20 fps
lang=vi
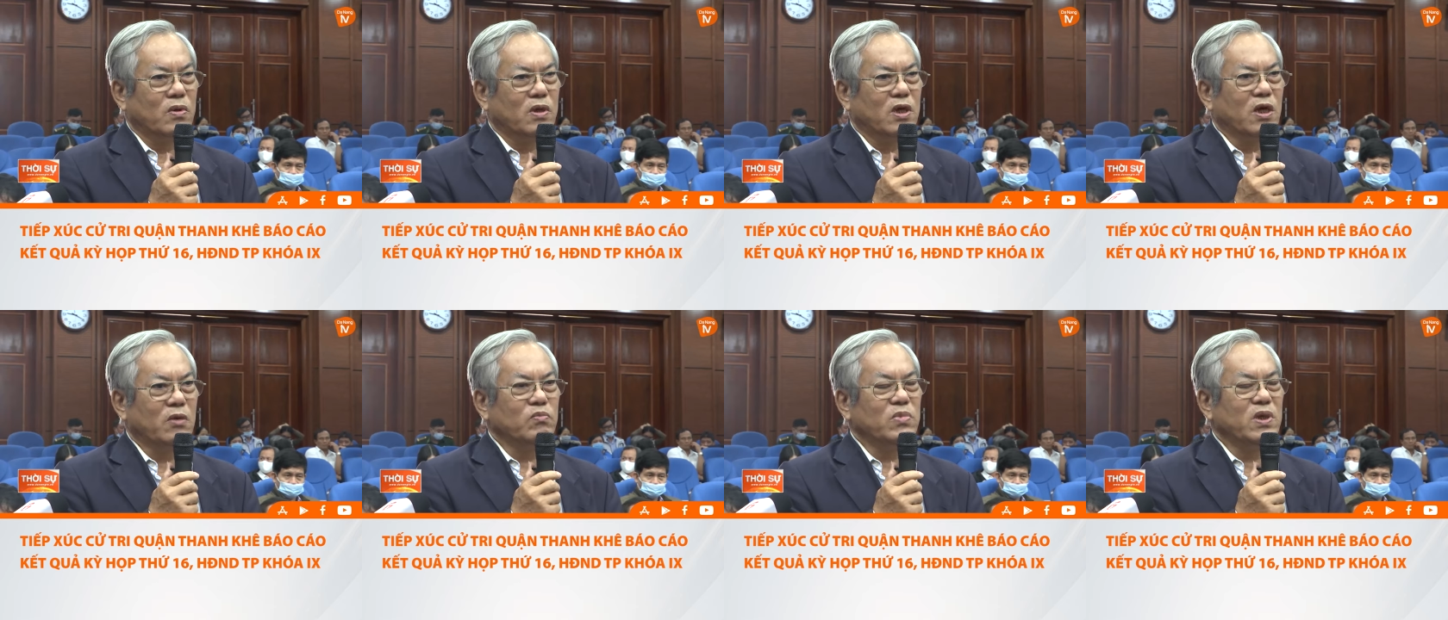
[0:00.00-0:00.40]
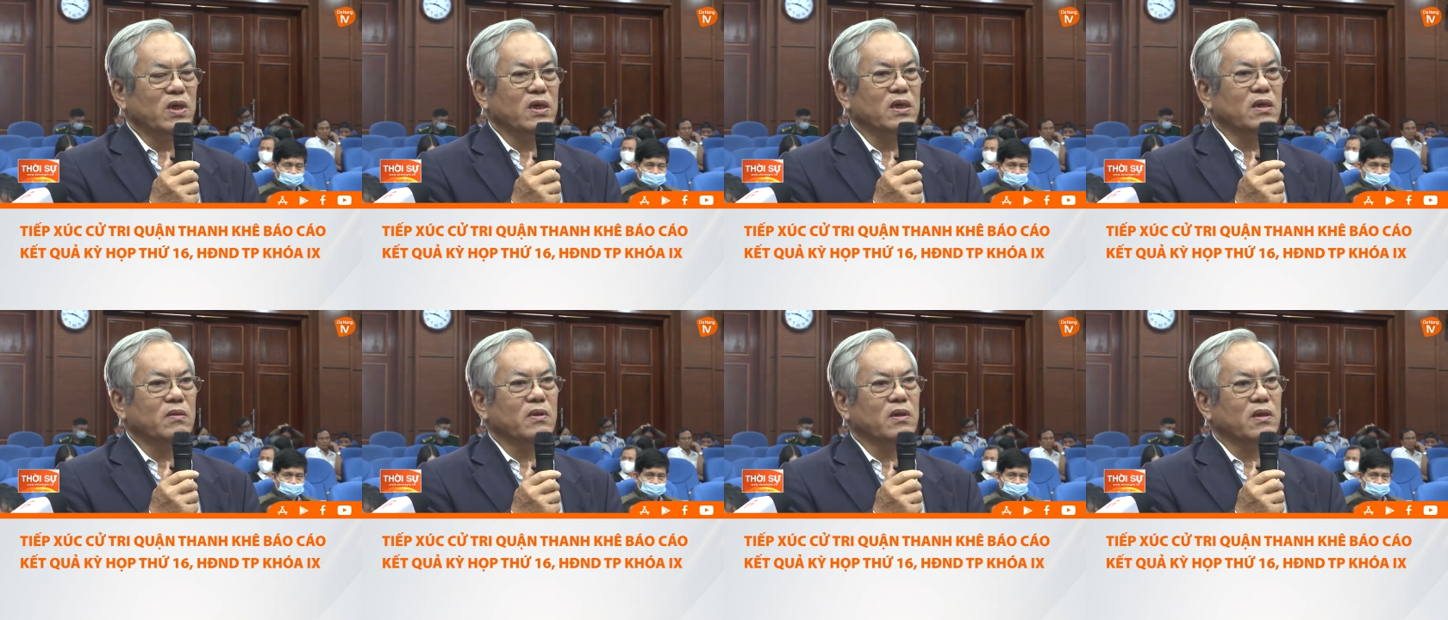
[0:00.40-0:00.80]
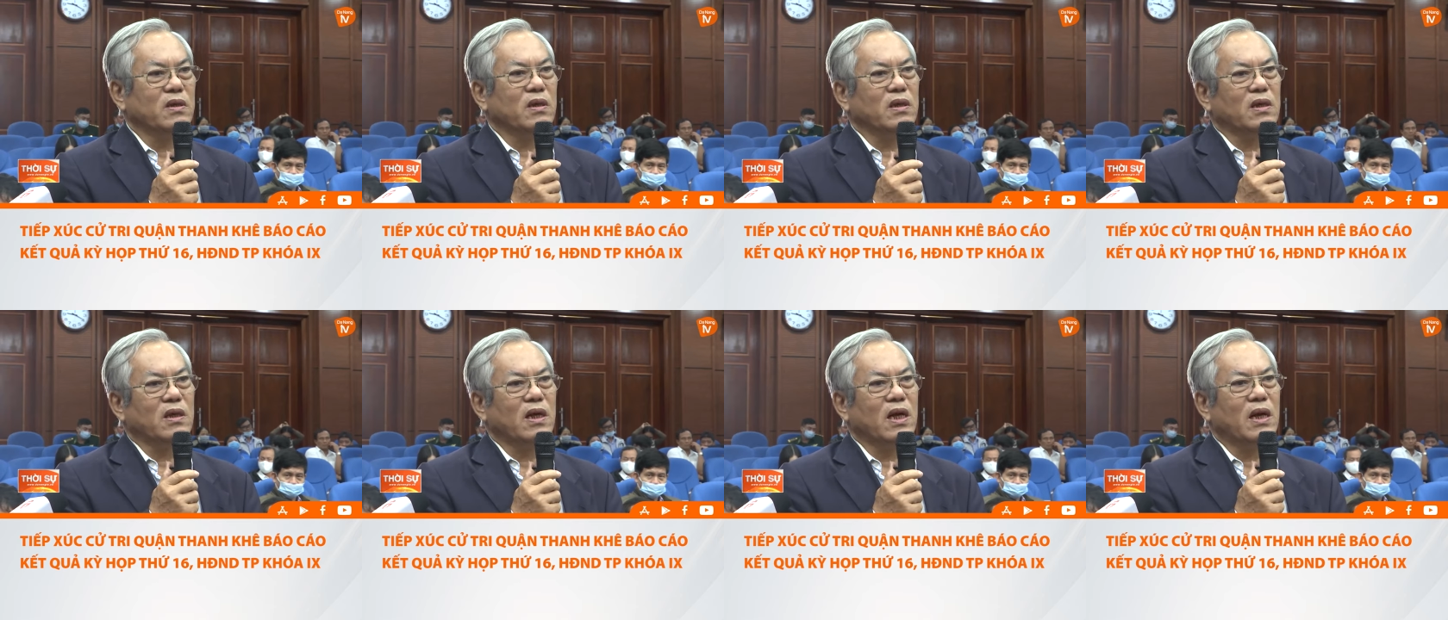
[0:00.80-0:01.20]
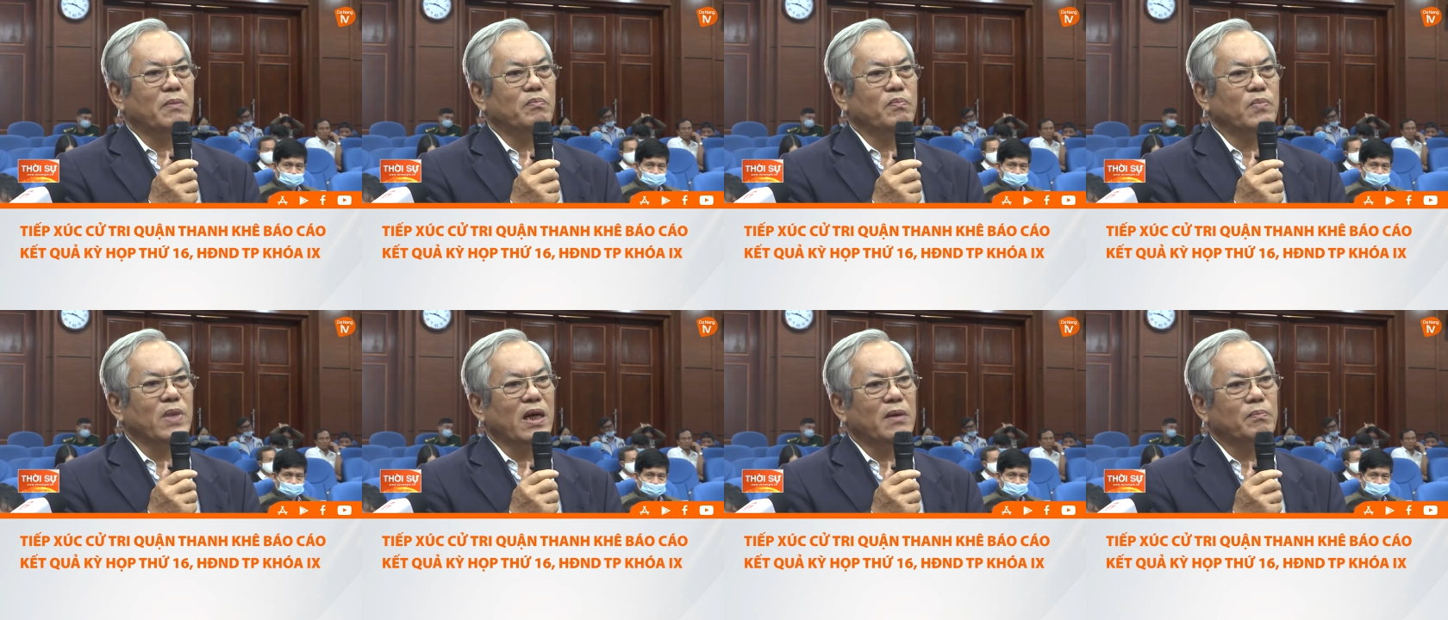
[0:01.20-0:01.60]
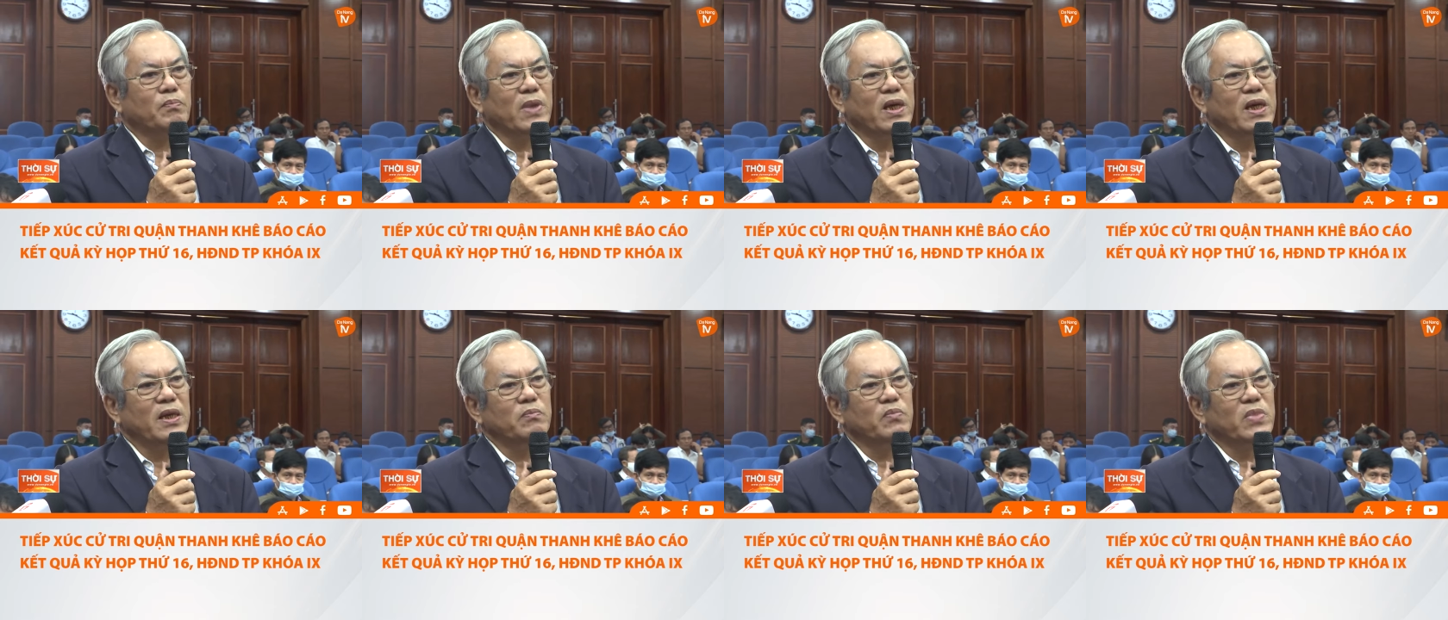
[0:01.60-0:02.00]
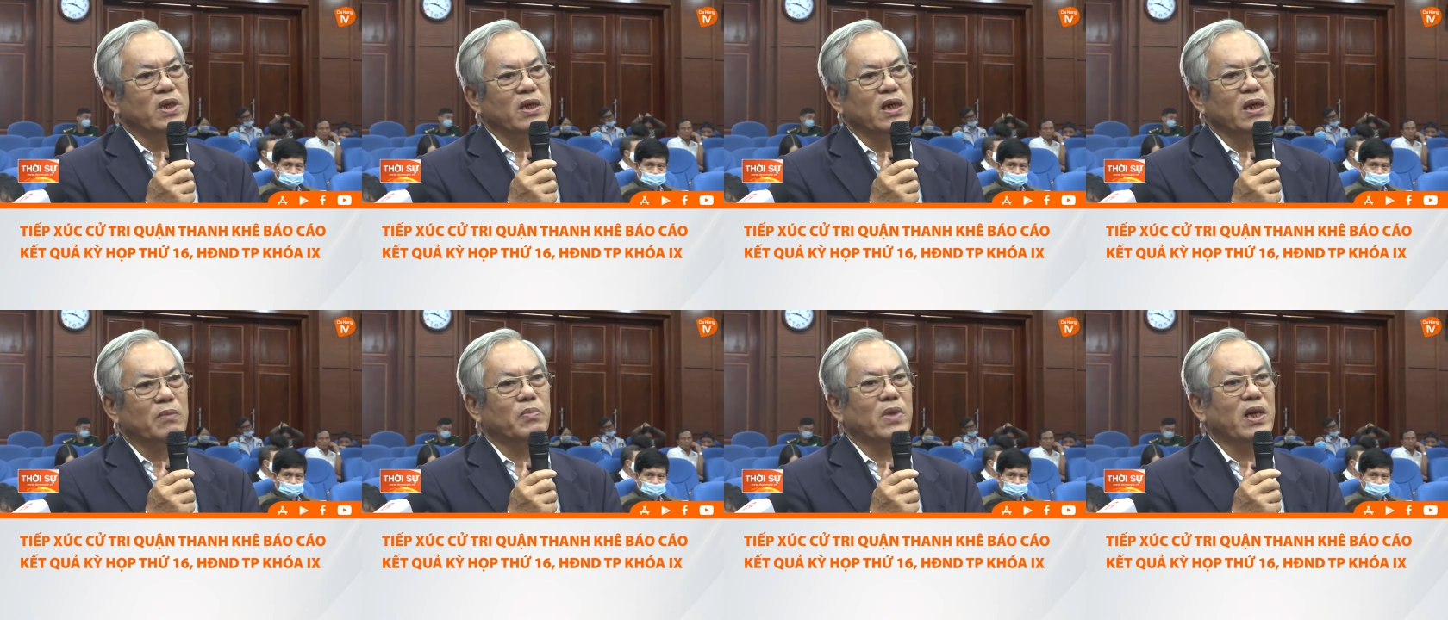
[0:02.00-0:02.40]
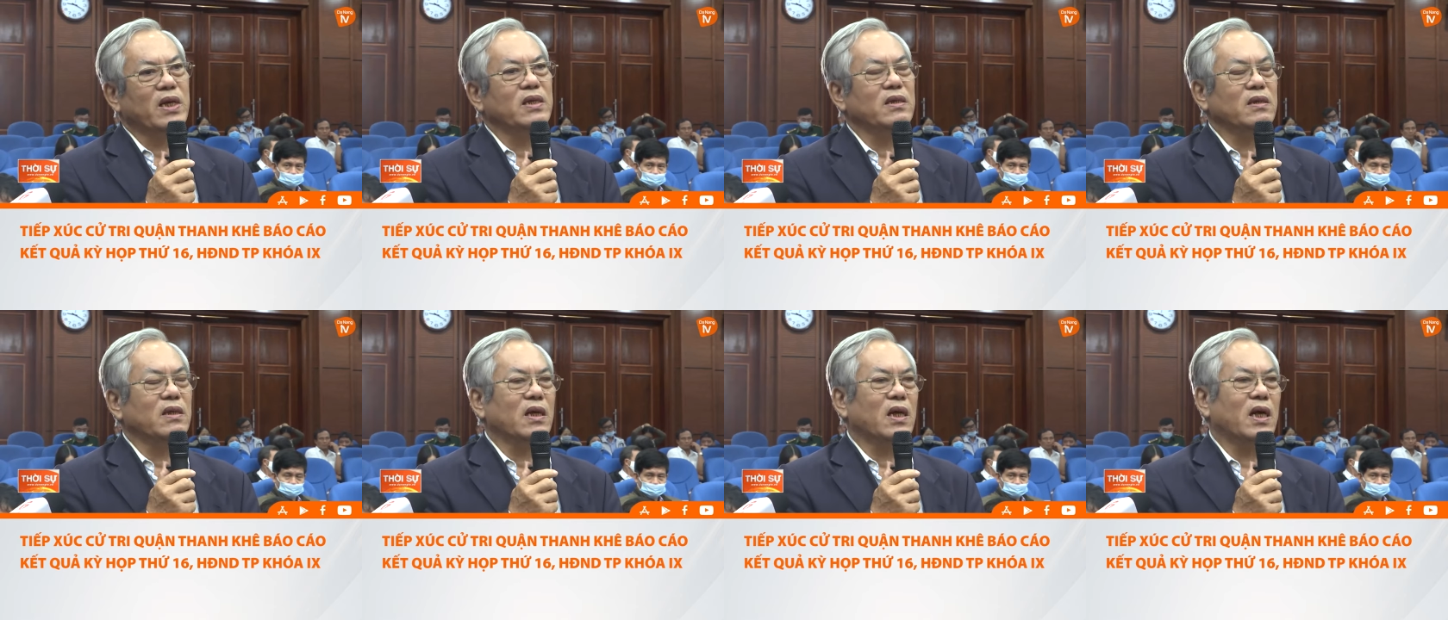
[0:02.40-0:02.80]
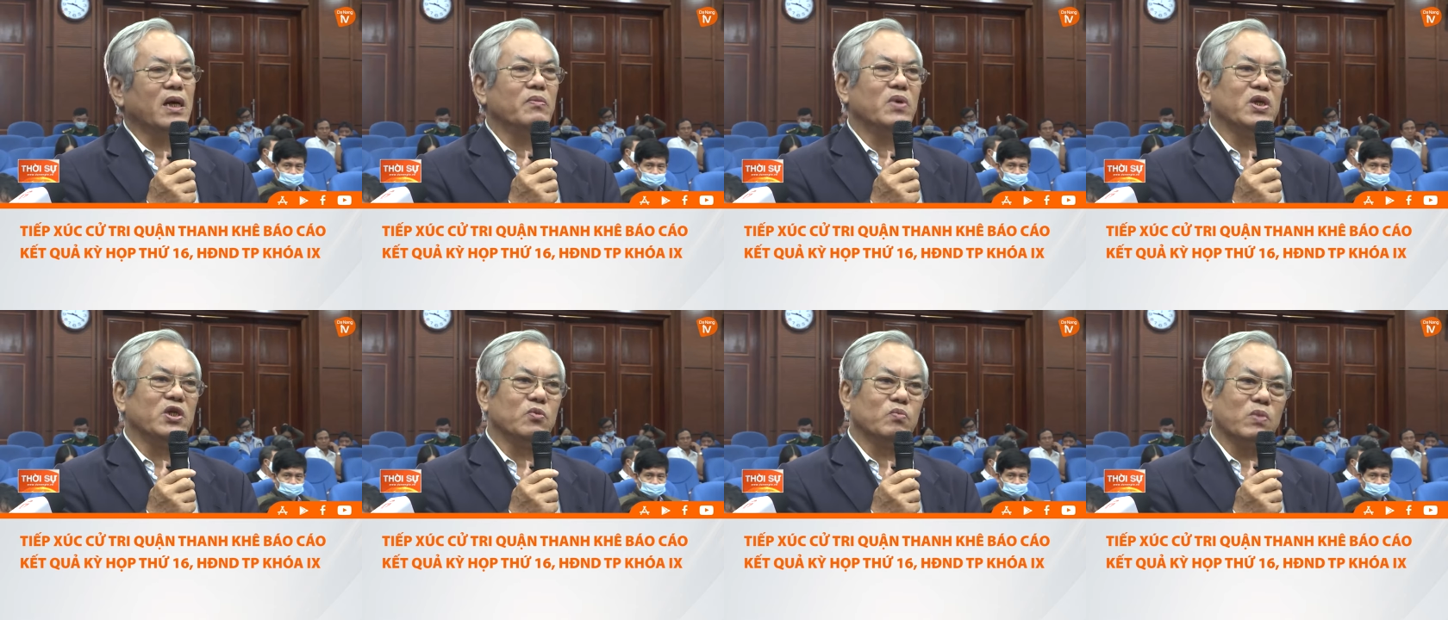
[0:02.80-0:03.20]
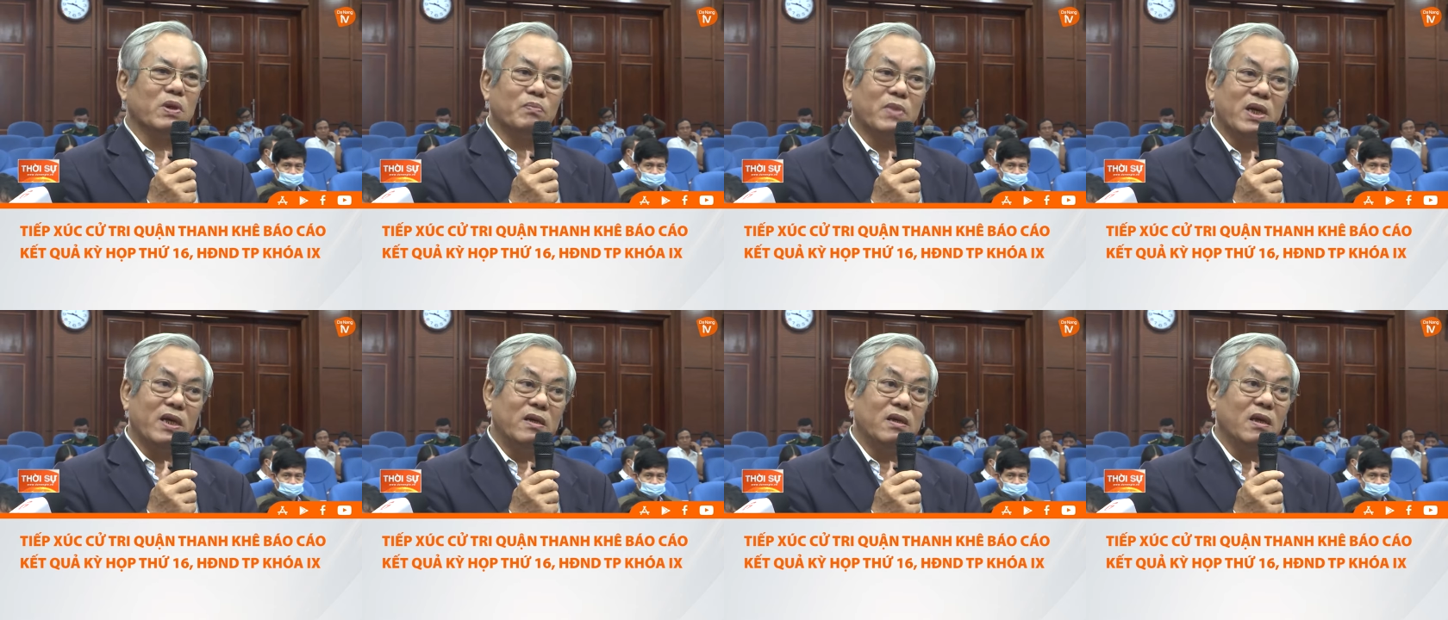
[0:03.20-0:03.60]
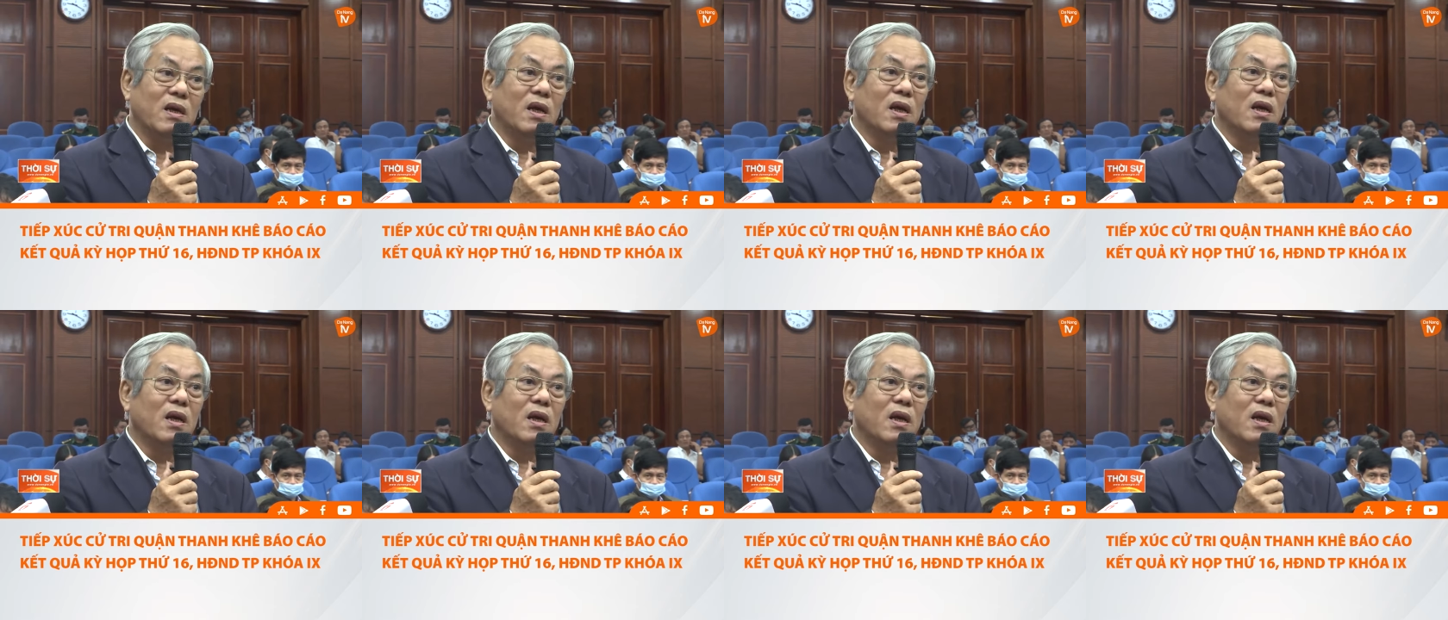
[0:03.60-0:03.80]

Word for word: trong những 5 năm đến 10 năm đến hai ba chục năm đến